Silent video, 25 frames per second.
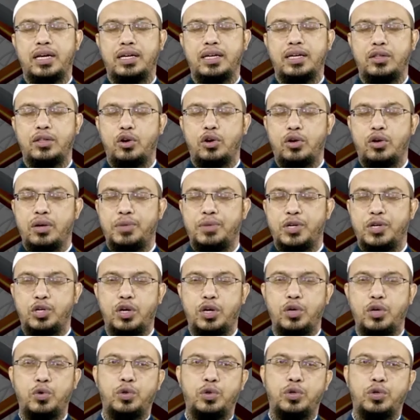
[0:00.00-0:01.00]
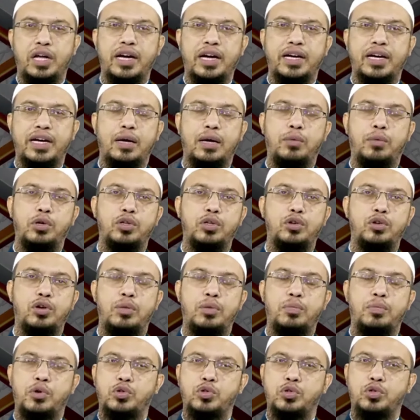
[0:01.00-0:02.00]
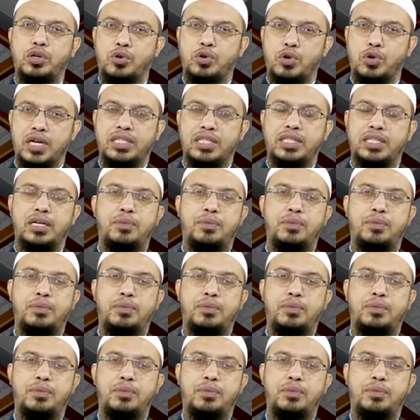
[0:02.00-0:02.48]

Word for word: এই ধরনের বিষয়গুলো থাকে এবং এই ধরনের পড়াশোনা করা